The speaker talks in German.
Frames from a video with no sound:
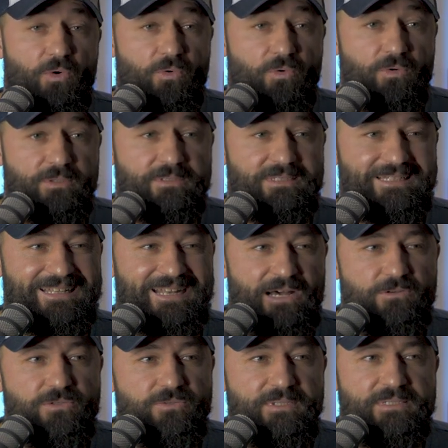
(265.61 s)
Und
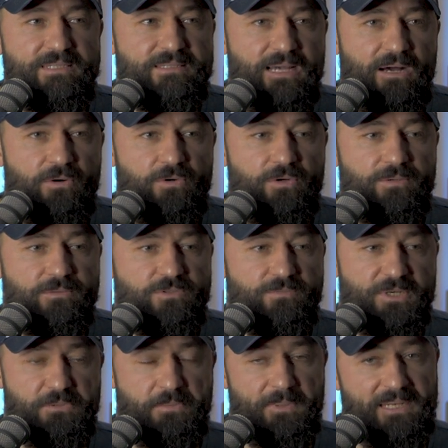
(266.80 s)
genauso ist es auch zum
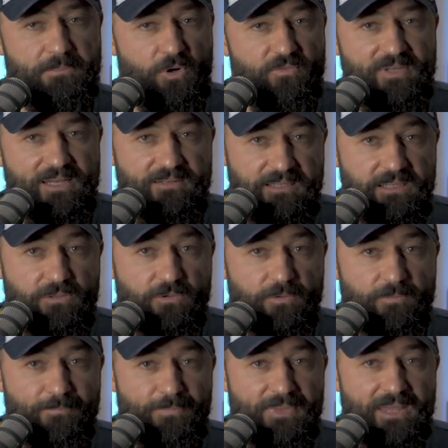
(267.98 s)
Beispiel bei der Proviantierung